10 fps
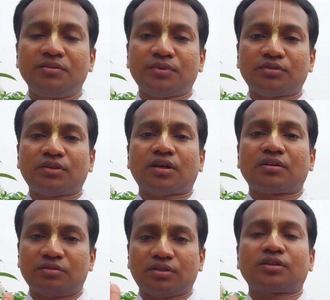
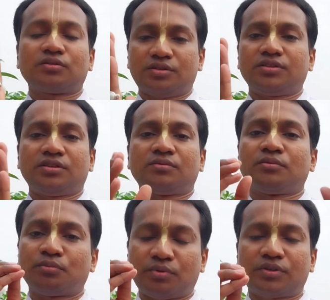একটিমাত্র উত্থান
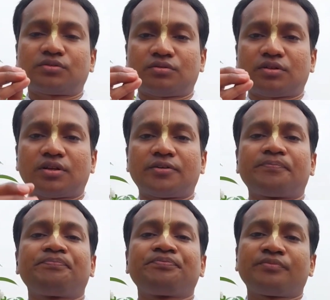একাদশী উপবাস করলেই
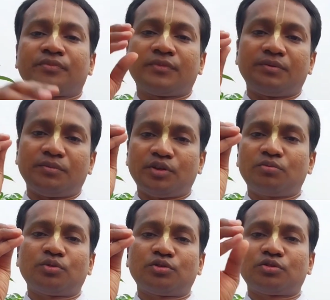
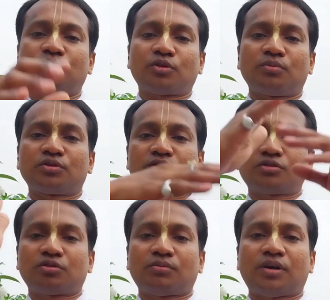মেরুমন্দর
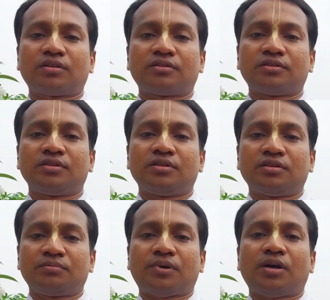পর্বতের সমান
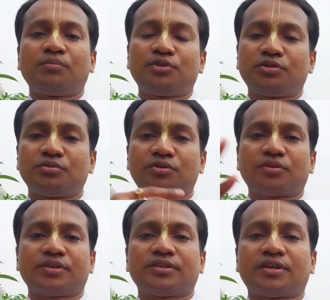পাপ
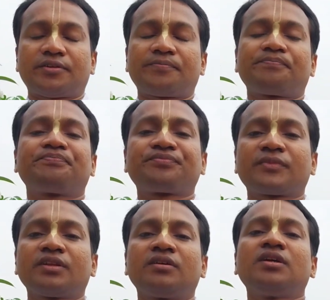ভস্মীভূত হয়ে যায়
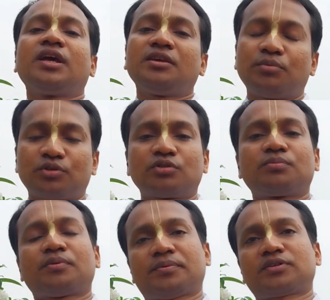এই ব্রত
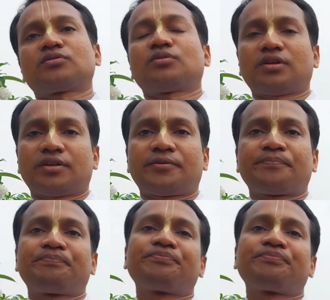উপবাস করলেই